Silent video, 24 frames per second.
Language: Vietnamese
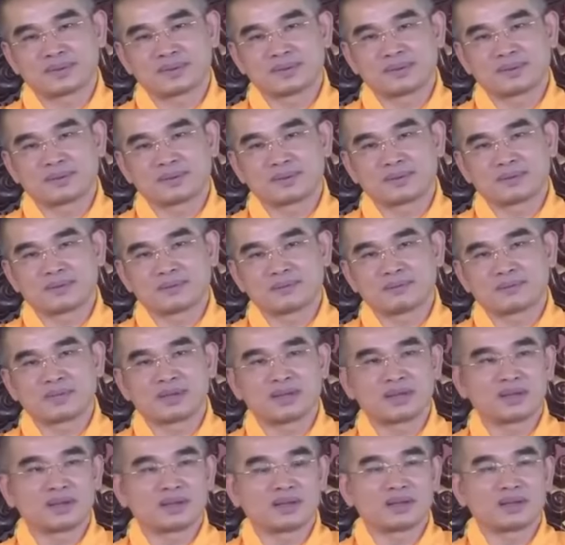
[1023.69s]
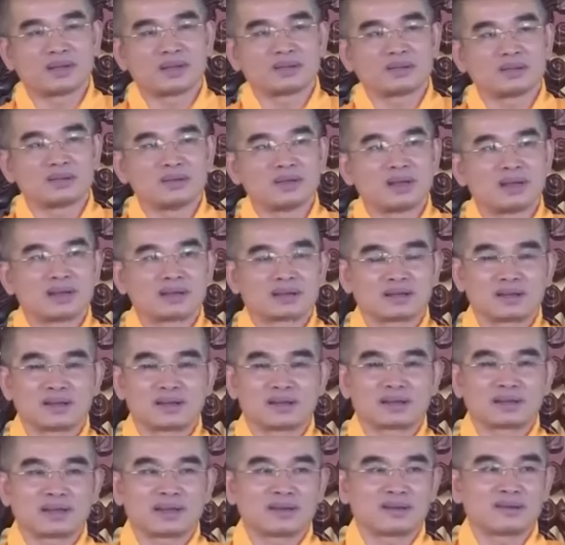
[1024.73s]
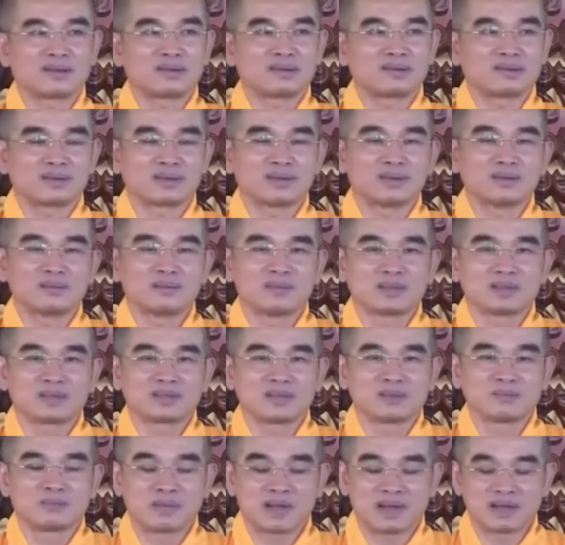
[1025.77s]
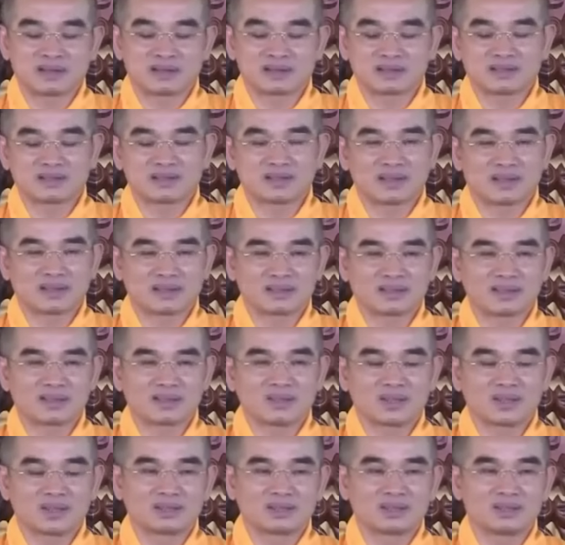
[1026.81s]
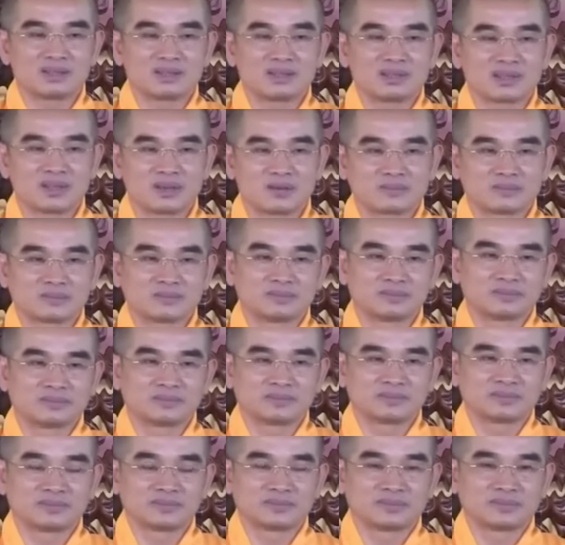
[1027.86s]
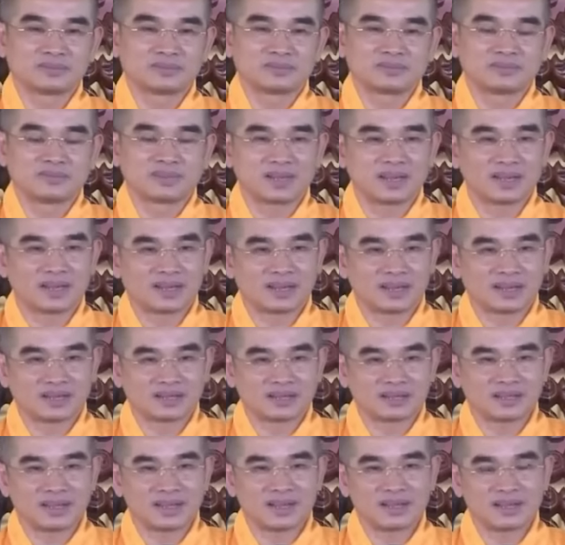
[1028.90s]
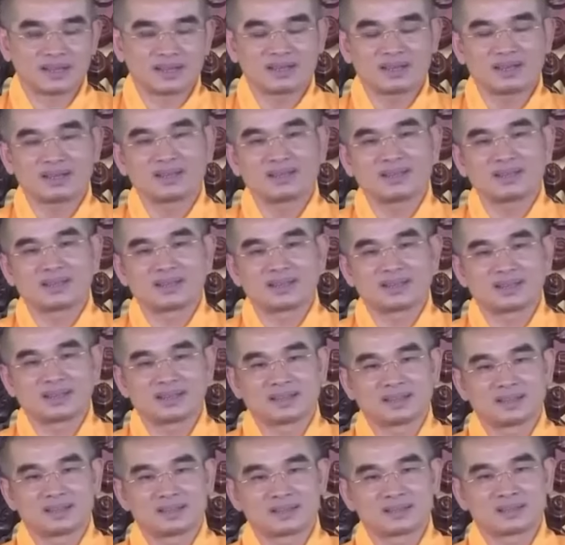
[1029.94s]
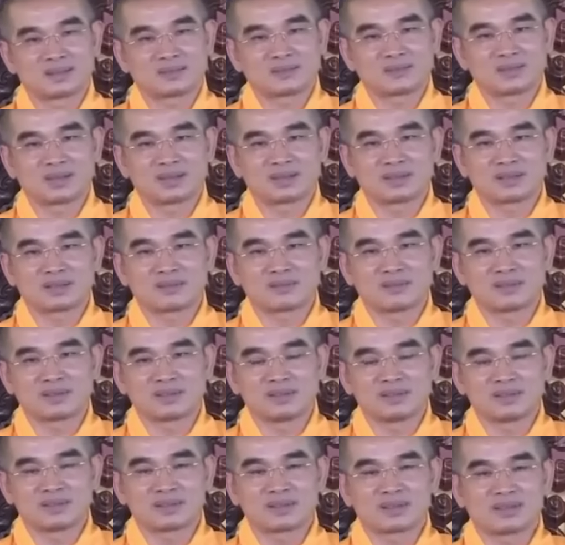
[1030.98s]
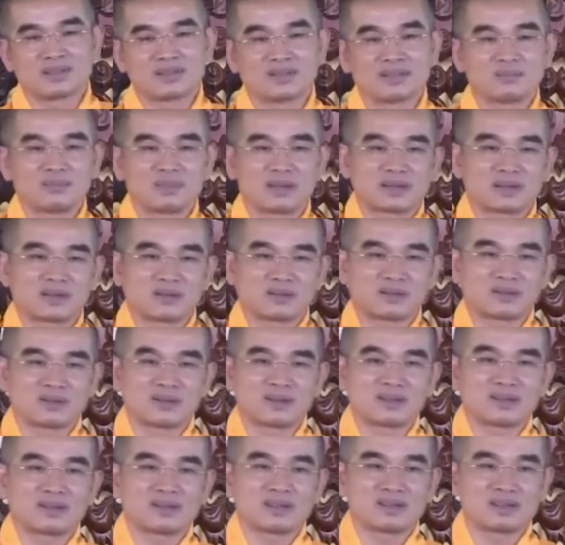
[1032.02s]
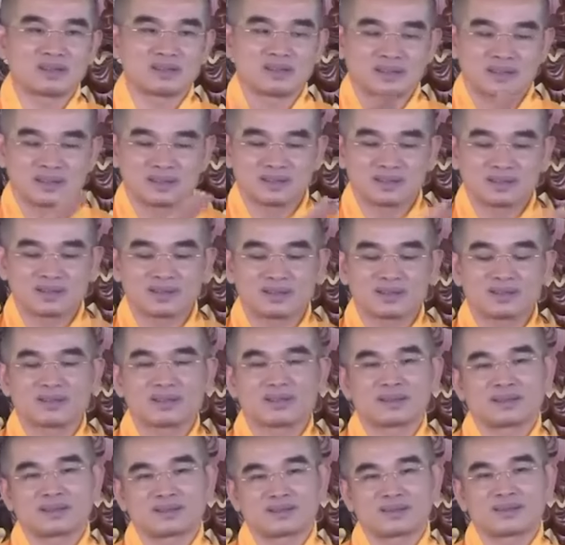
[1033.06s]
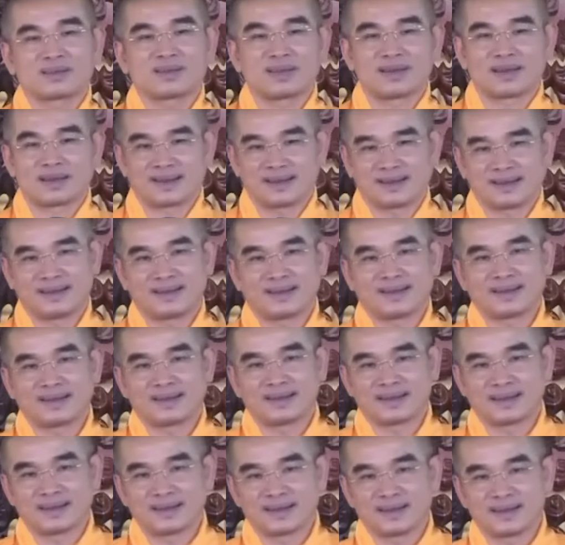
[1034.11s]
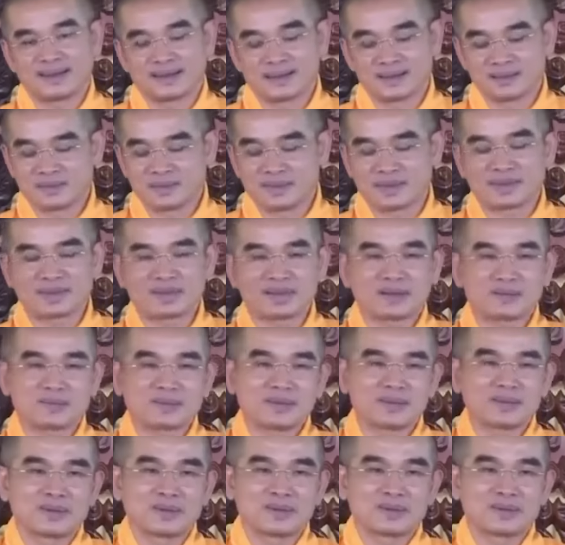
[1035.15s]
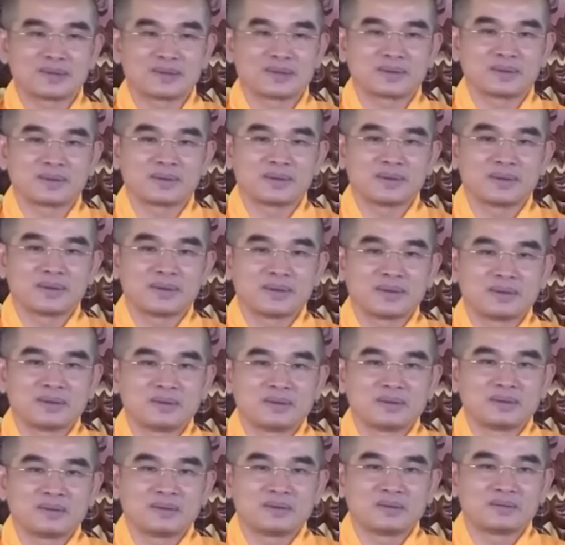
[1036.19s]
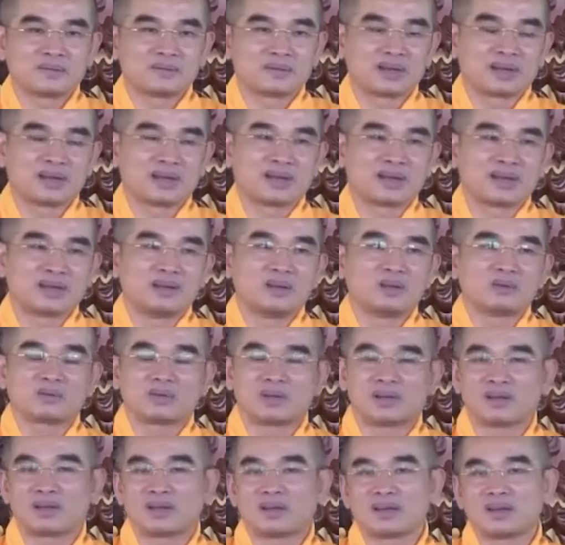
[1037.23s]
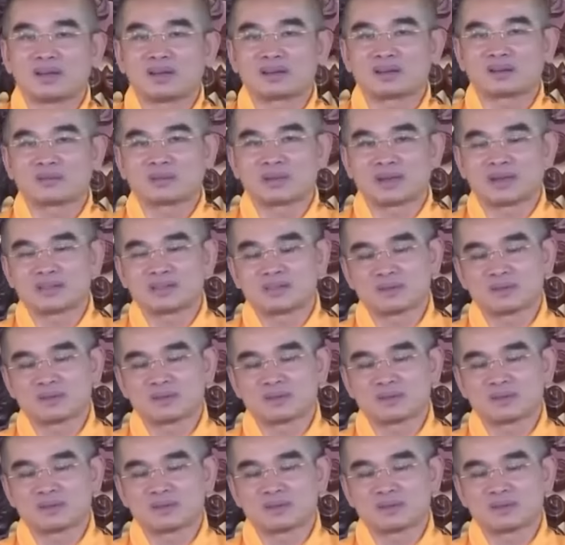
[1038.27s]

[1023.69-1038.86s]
mà tuổi hạ rất là cao, khi mà trình bày sự thật với hòa thượng xong là giải y, sống đời sống cư sĩ, bắt đầu thọ giới sa di, thọ giới tỳ kheo trở lại. Nhưng mà thầy dám nói. Và lúc đó trong đại chúng,